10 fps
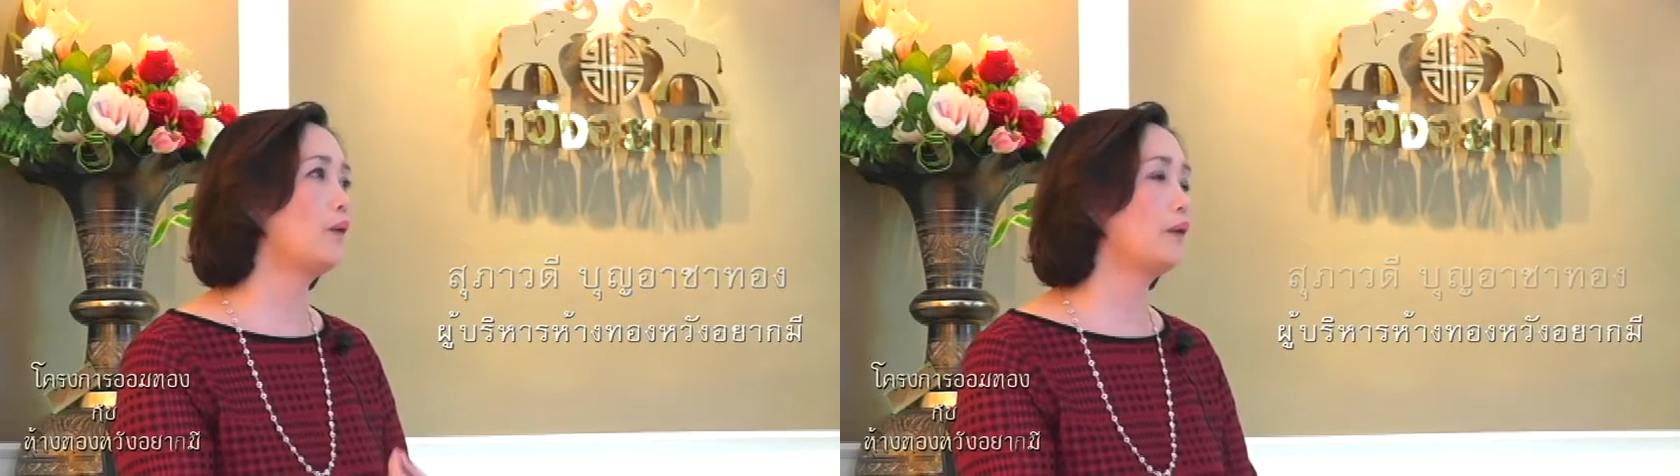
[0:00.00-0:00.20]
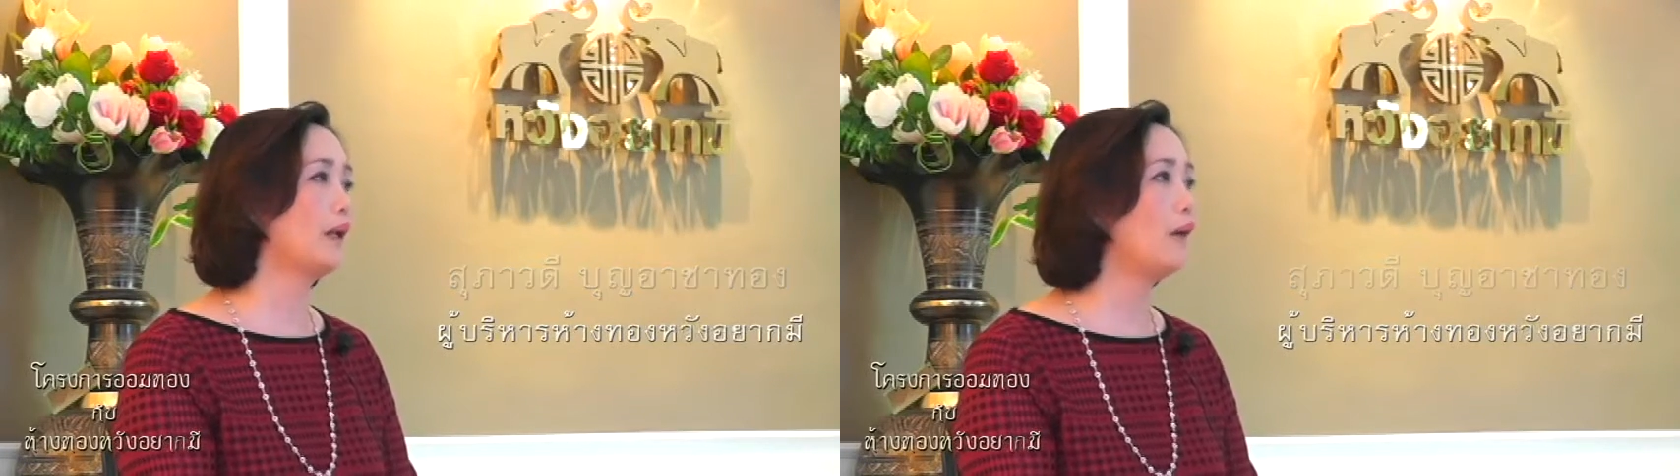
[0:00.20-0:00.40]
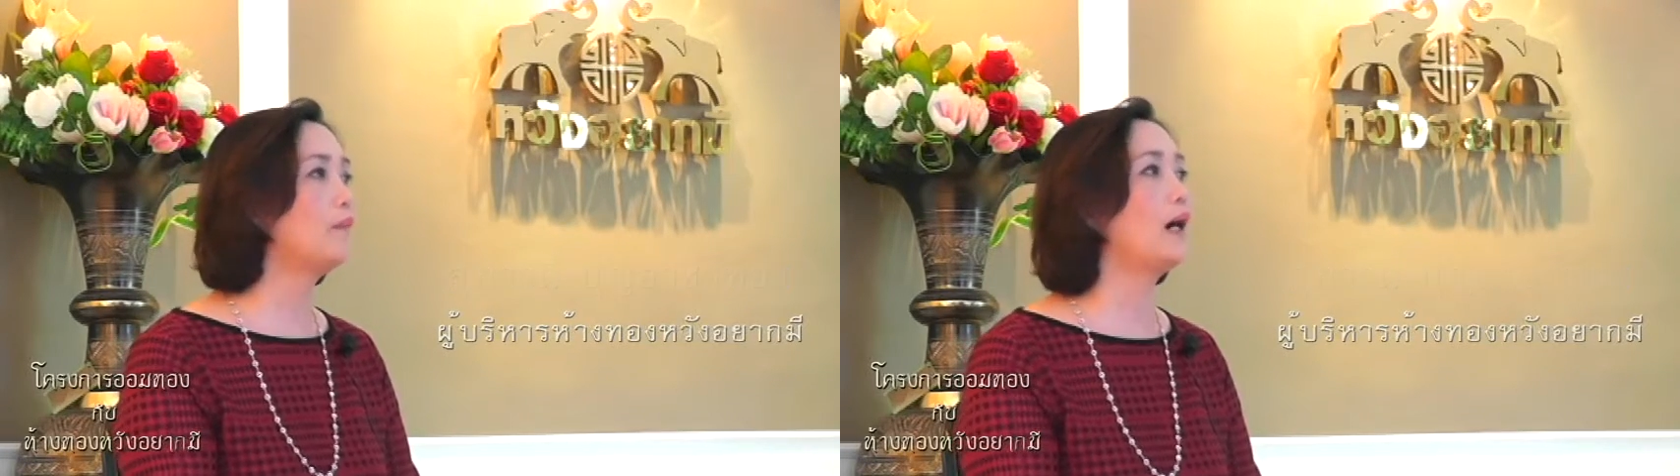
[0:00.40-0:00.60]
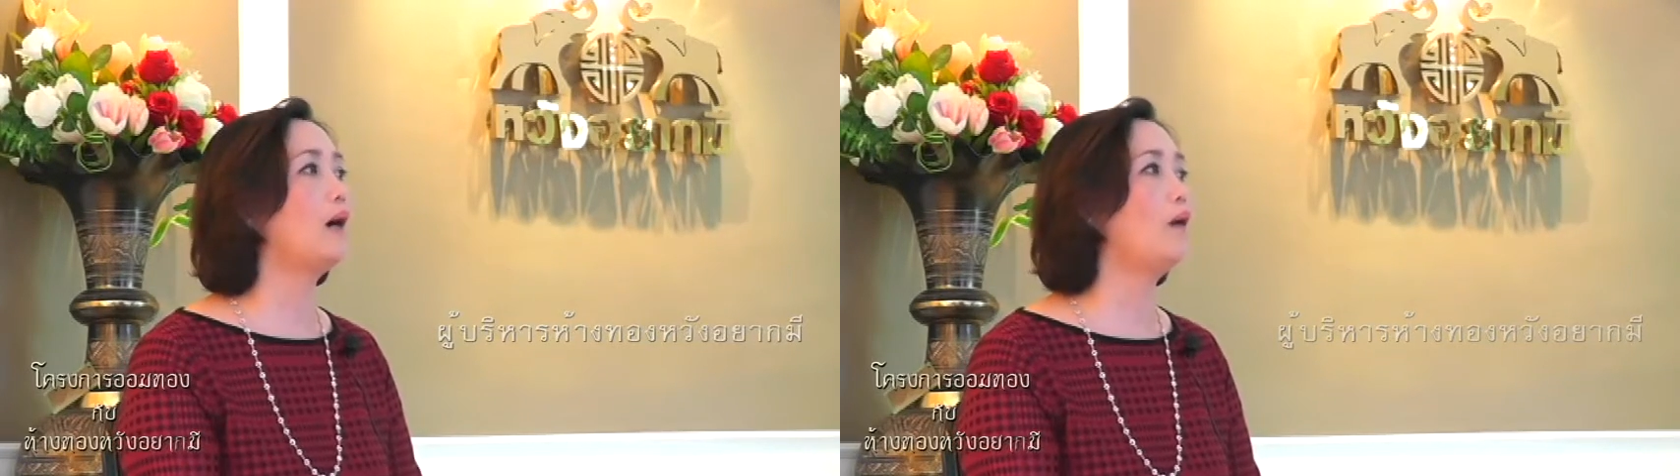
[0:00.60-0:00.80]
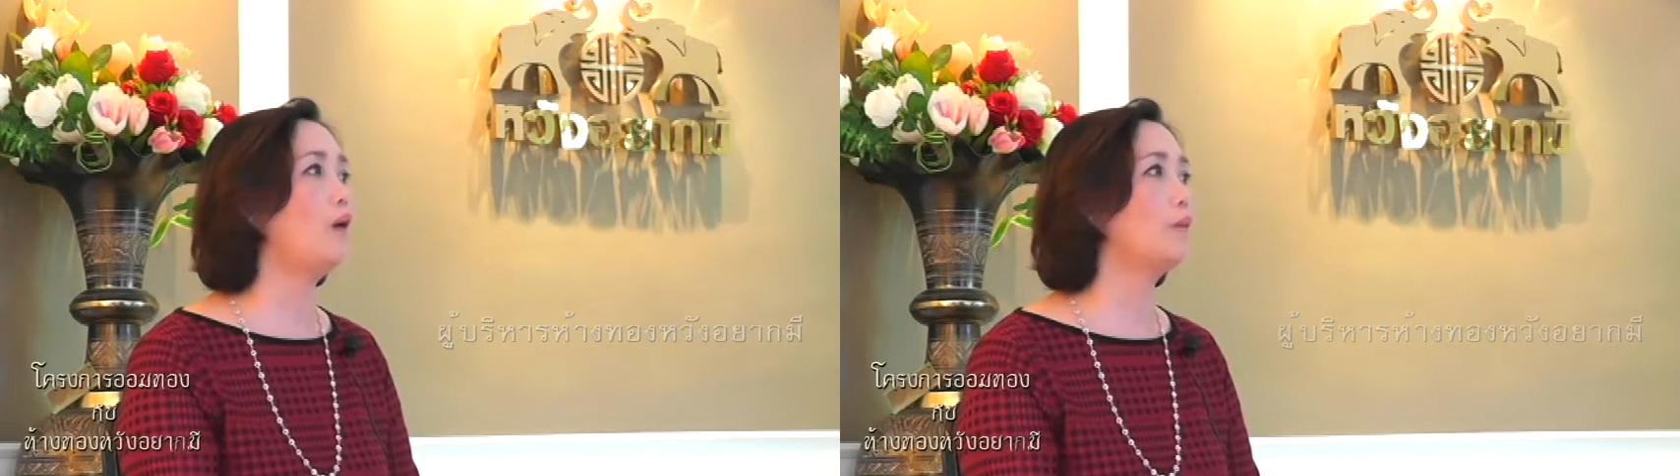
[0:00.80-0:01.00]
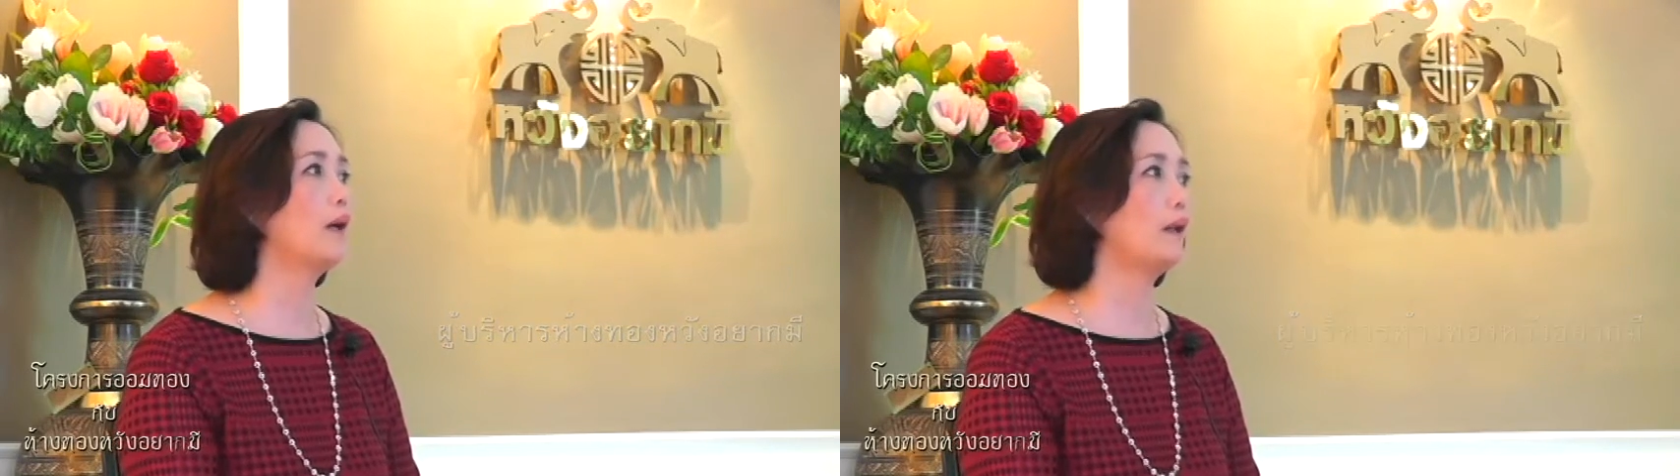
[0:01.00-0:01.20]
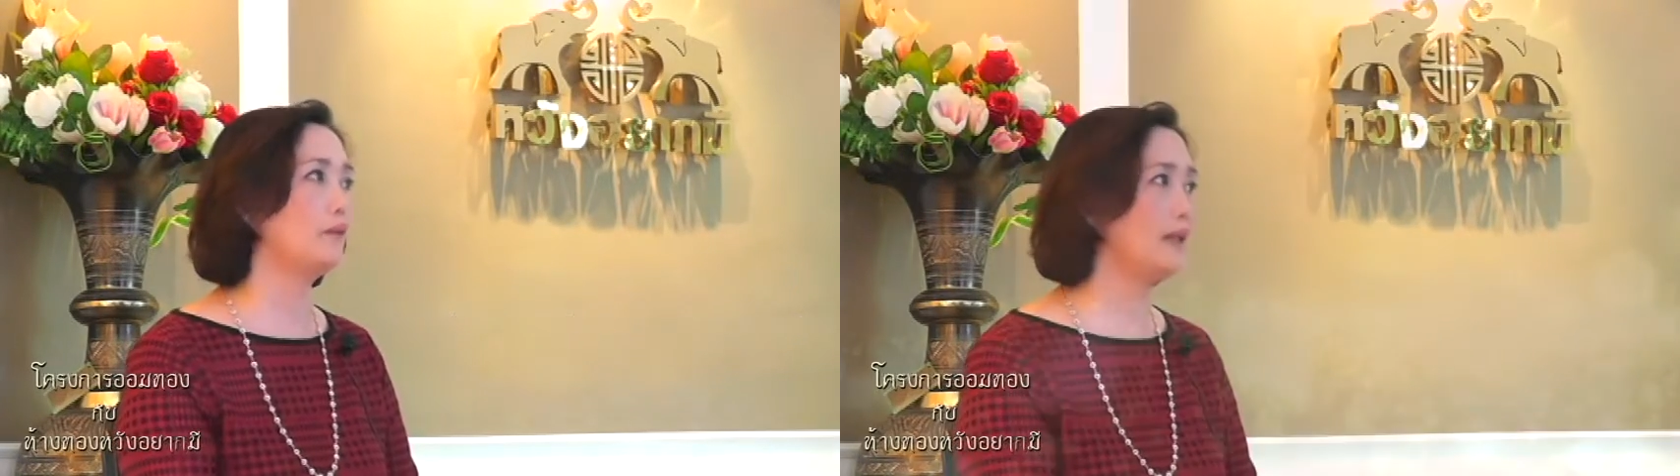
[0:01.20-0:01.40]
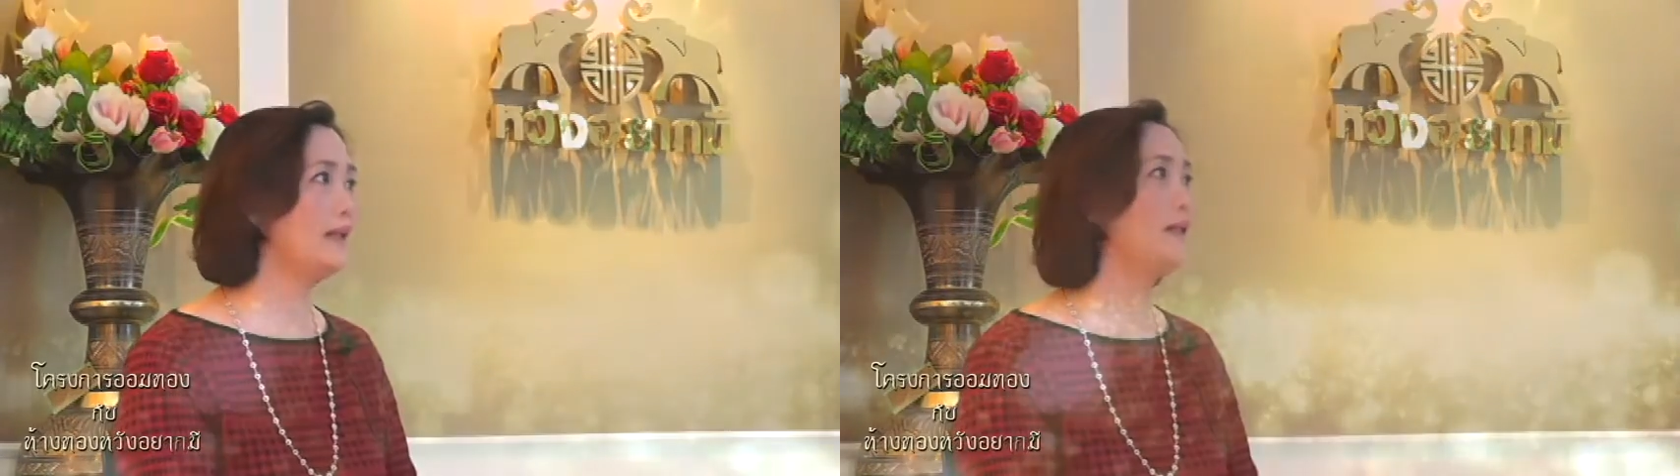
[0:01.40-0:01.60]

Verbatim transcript: คนเข้ามาออมกับเราเรื่อ